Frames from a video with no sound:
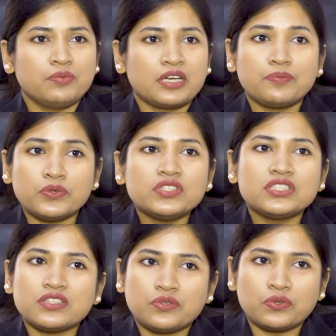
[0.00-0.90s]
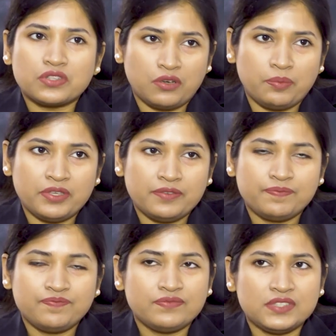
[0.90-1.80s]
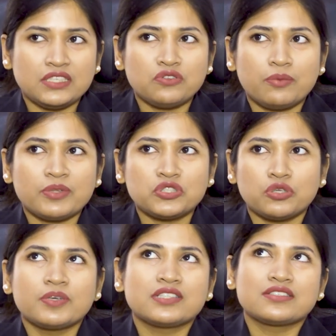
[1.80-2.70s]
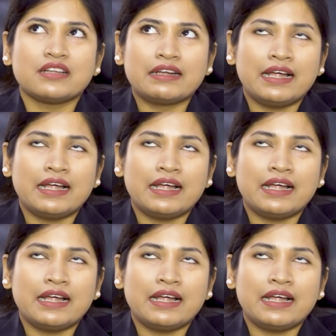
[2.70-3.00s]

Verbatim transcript: তোমাকে প্রতিষ্ঠিত হতে হবে যেহেতু আমাদের সমাজটা